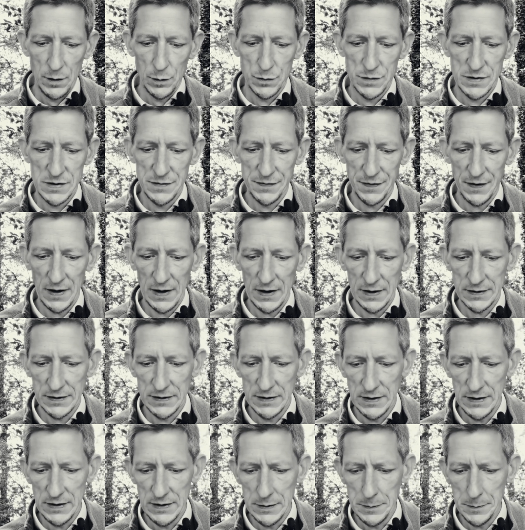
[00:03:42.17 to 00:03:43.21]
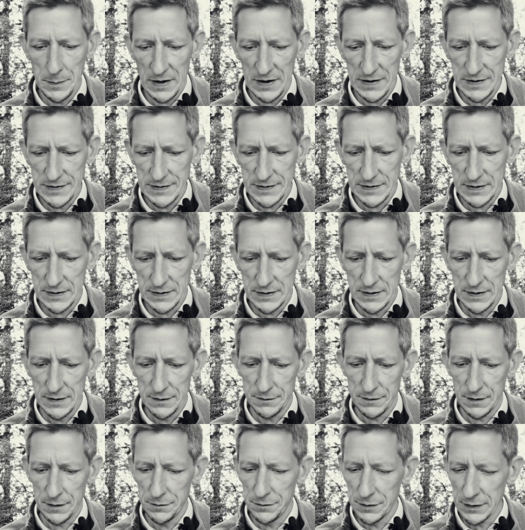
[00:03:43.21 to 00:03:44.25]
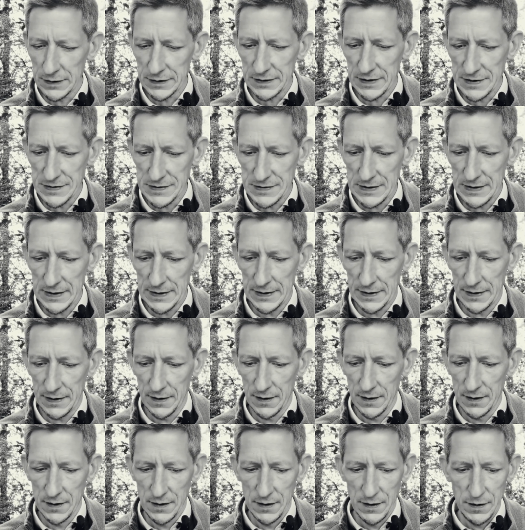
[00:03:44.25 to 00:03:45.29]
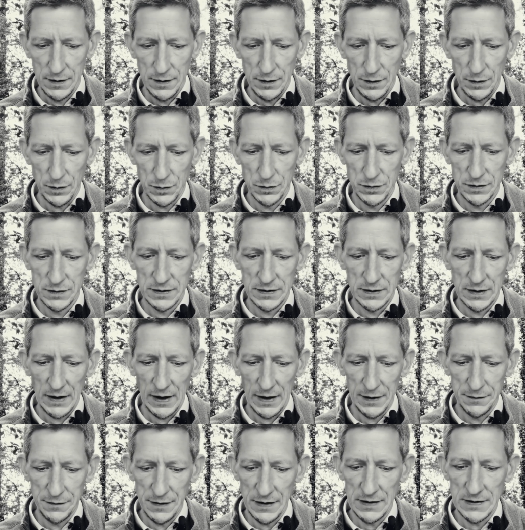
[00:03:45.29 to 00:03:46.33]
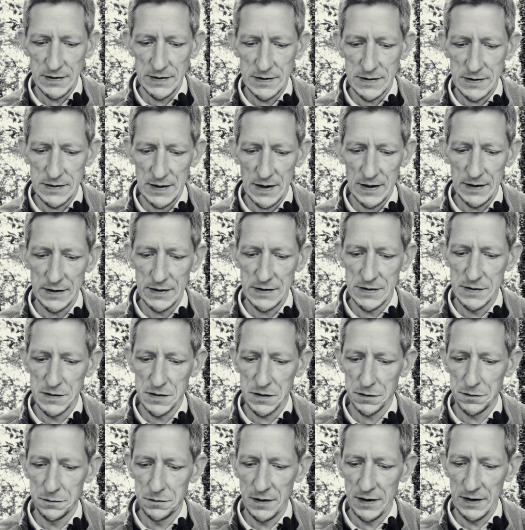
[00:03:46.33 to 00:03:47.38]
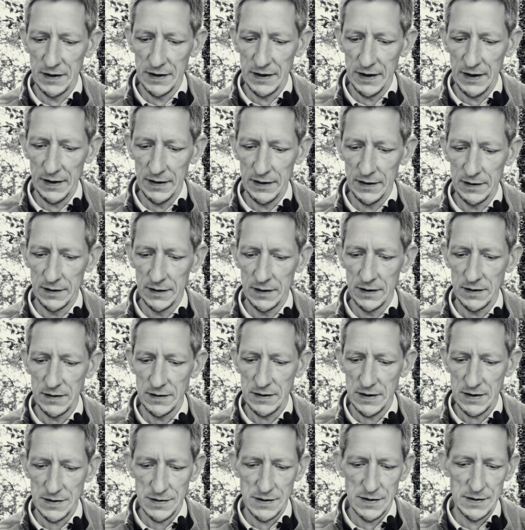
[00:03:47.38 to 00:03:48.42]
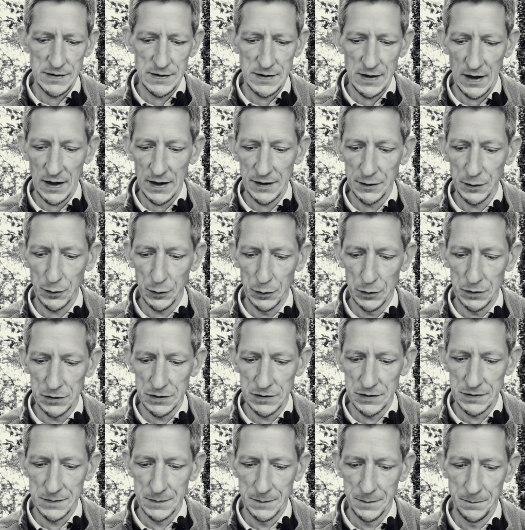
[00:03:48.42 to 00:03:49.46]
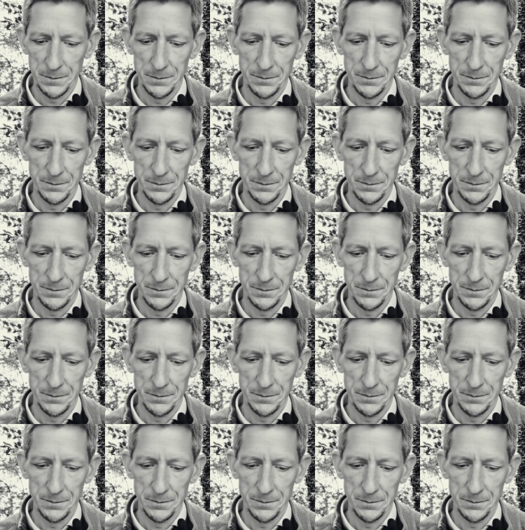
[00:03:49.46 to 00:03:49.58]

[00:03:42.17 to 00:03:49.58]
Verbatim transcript: Und sie fragten ihn, Meister, wann wird das sein? Und an welchen Zeichen sollen wir erkennen, dass es heranrückt?